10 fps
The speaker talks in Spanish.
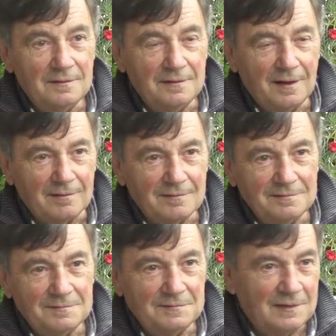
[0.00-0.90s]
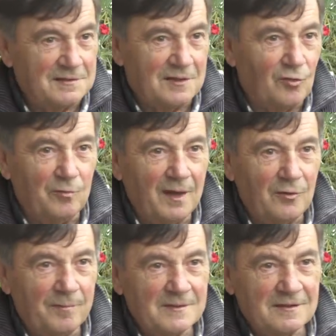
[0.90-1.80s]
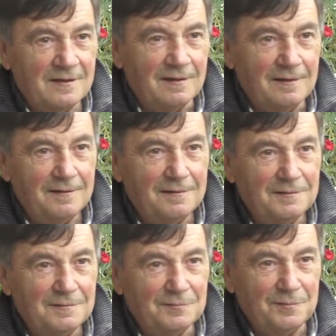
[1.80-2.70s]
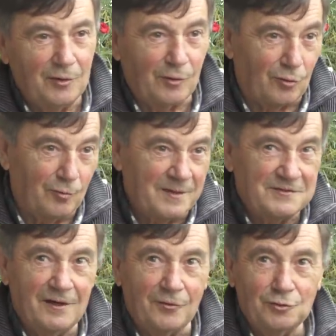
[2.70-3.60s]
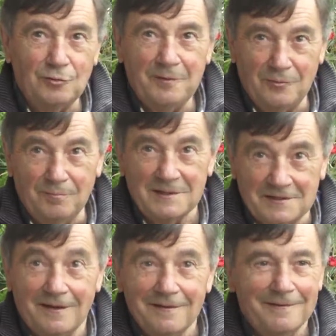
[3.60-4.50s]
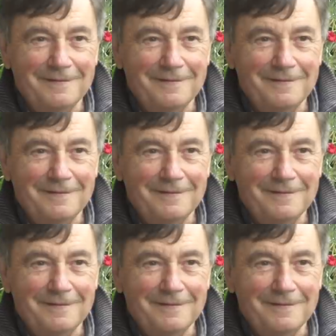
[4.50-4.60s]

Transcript: Y, y así comía yo pastel, pero un pastel roto, pero un pastel.